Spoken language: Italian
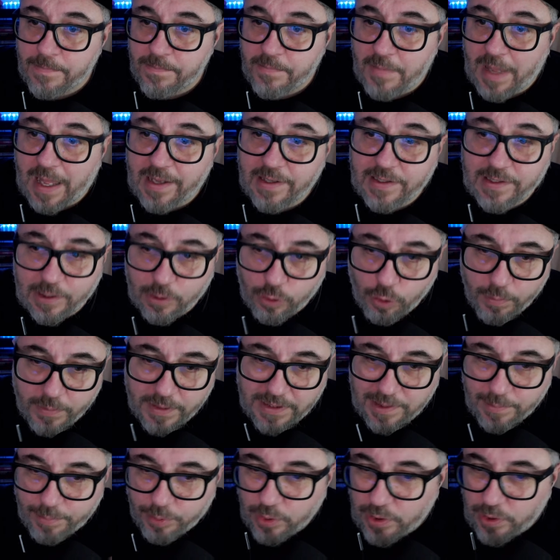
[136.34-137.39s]
anche come
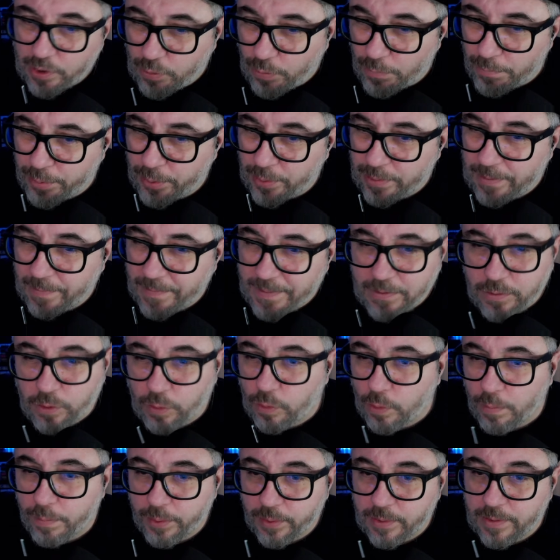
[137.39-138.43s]
tipo di comportamento, un
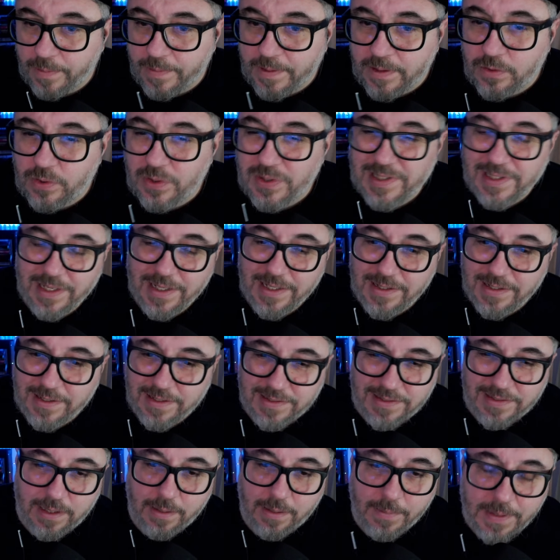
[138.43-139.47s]
comportamento
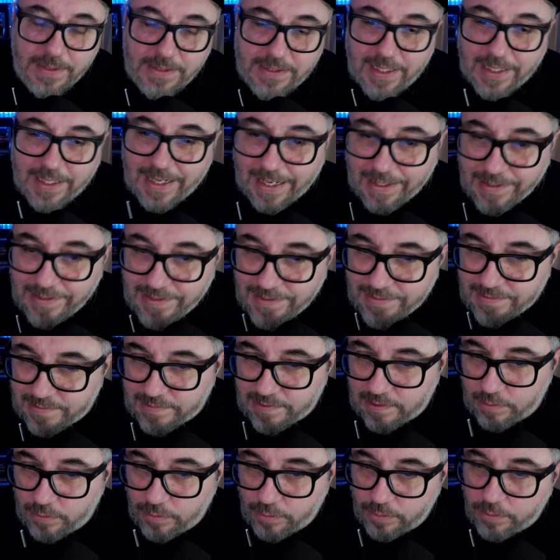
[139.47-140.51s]
estremamente
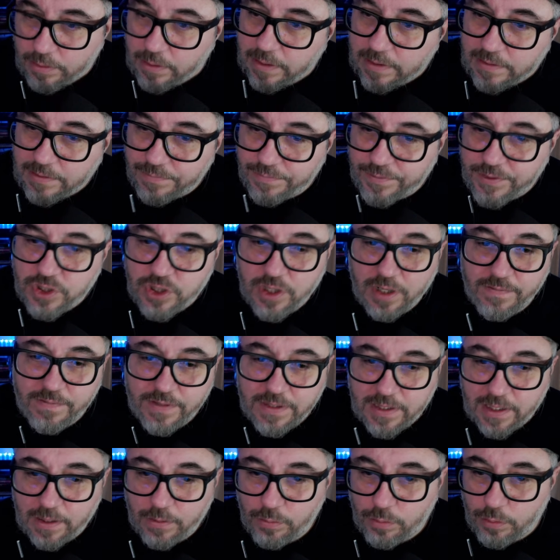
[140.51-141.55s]
realistico, è difficile
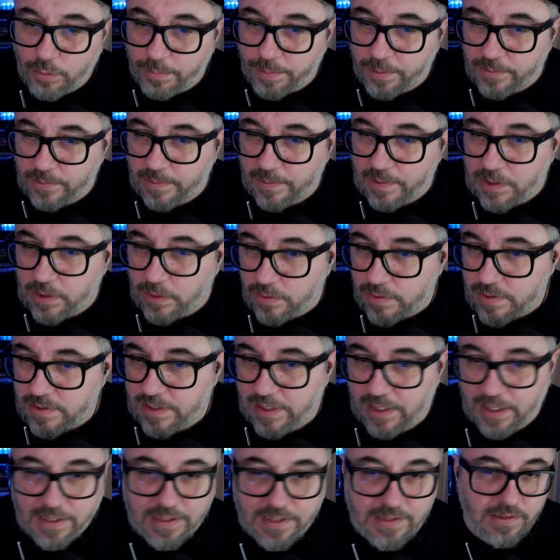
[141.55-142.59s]
vedere un comportamento così
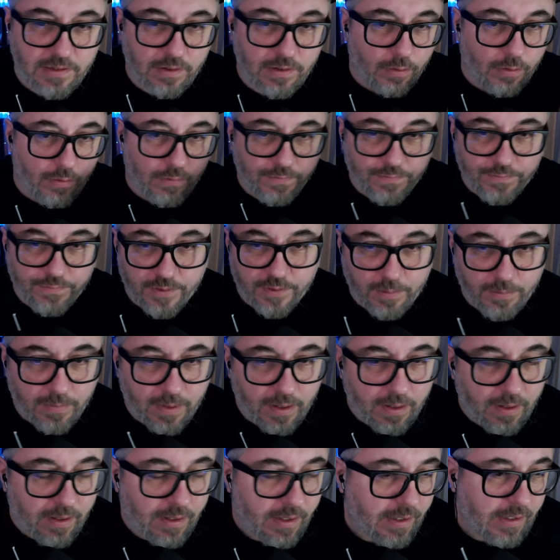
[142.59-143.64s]
realistico in un
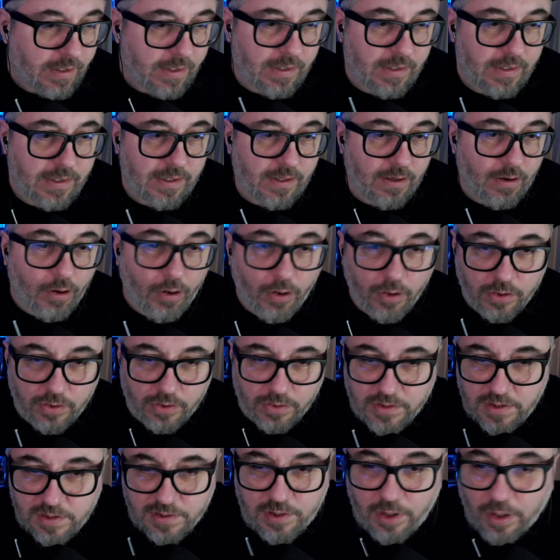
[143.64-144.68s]
film horror
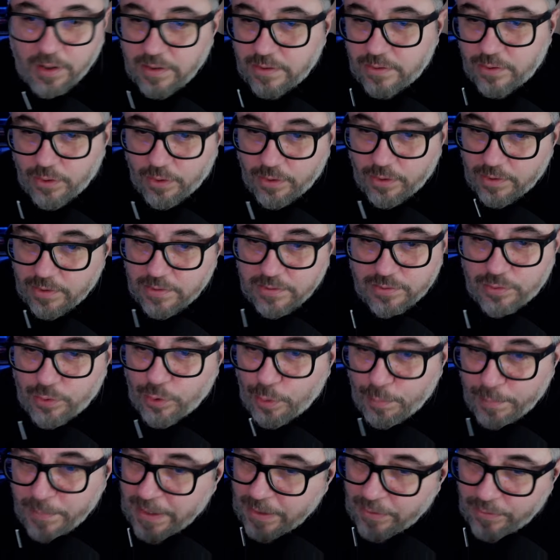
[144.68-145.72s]
di solito sono
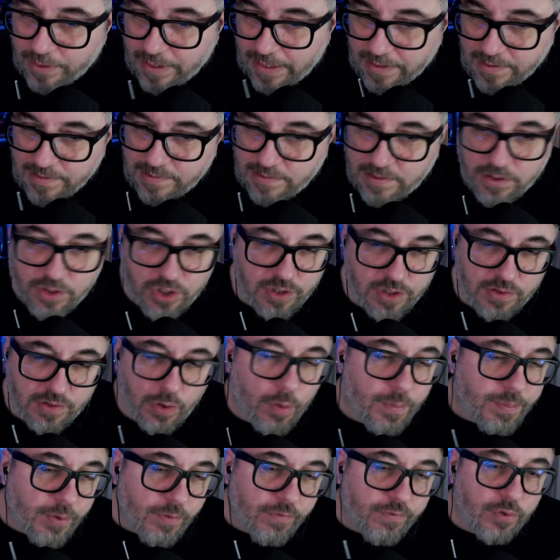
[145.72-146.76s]
meno realistici,
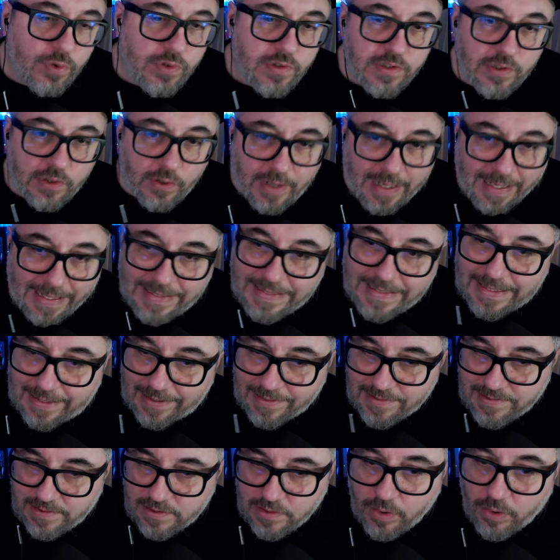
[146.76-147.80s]
sono più funzionali alla
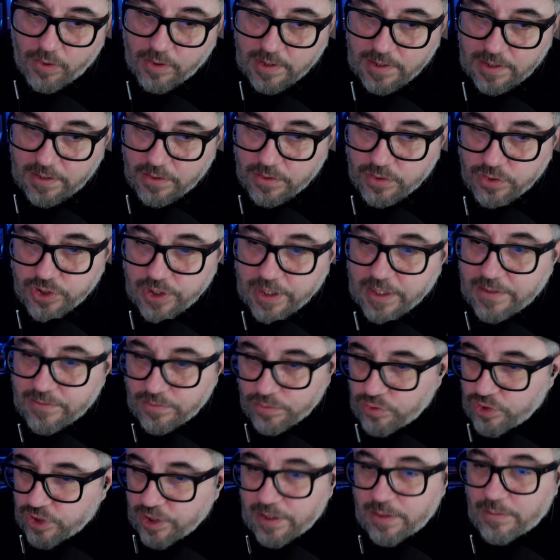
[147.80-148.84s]
storia, no? cioè
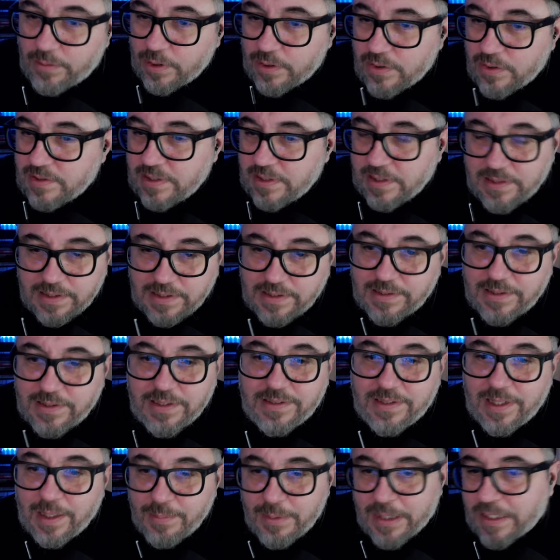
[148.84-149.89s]
succede qualcosa di, di,
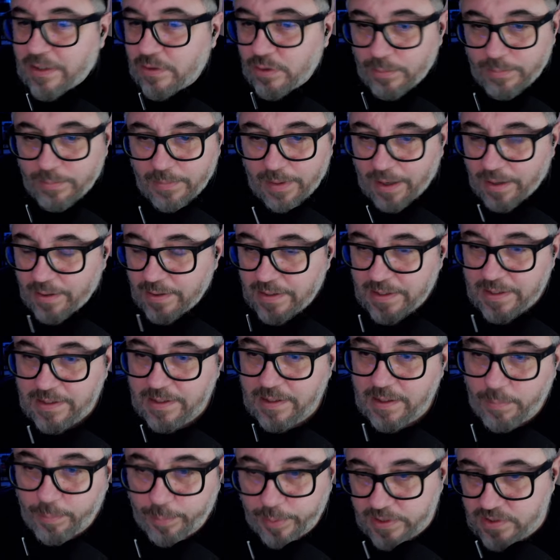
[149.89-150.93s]
tremendo ma
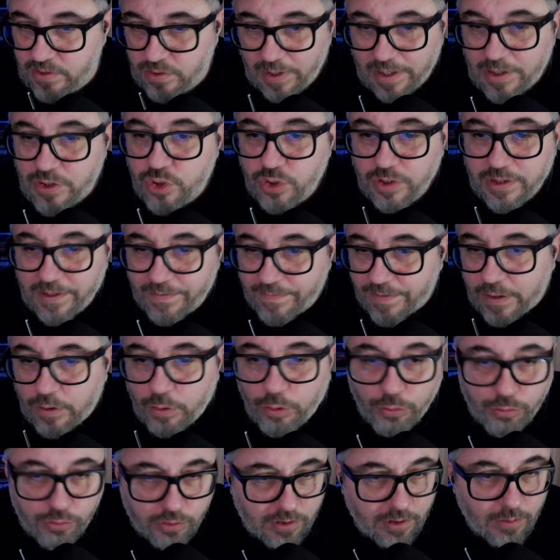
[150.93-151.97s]
il personaggio deve
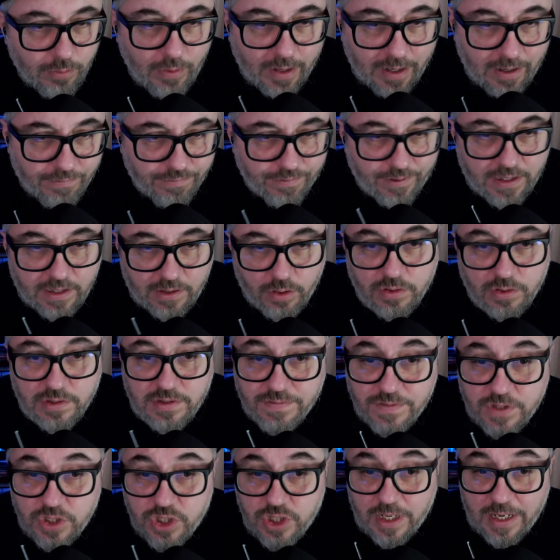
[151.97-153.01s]
continuare a fare cose,
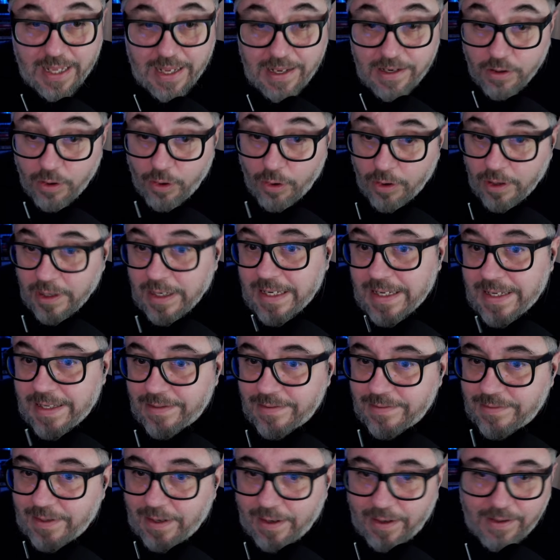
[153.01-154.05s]
invece lei no, lei
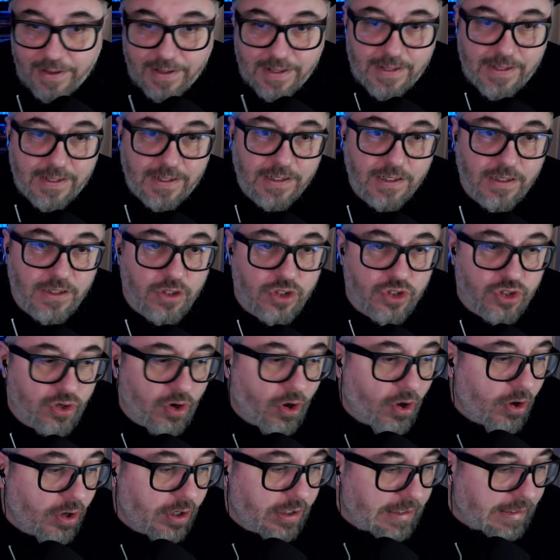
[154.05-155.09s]
entra in
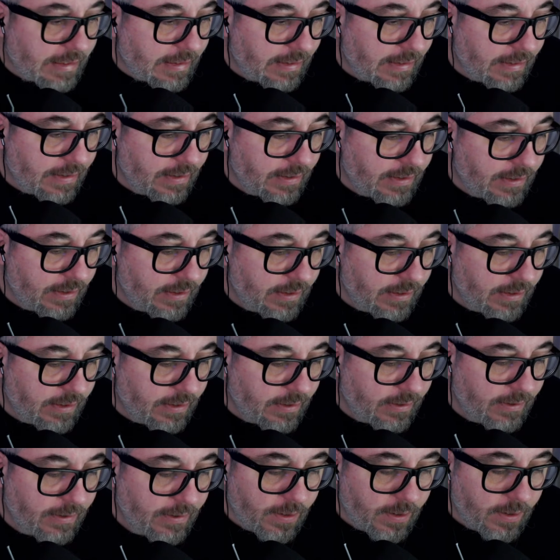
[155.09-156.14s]
shock,
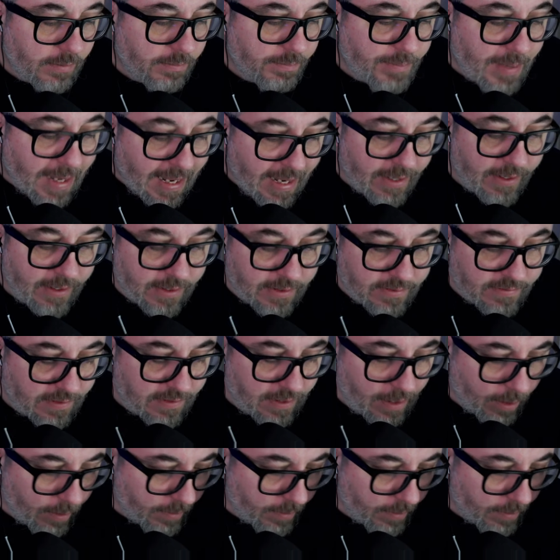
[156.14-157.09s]
eh, eh Ben si chiama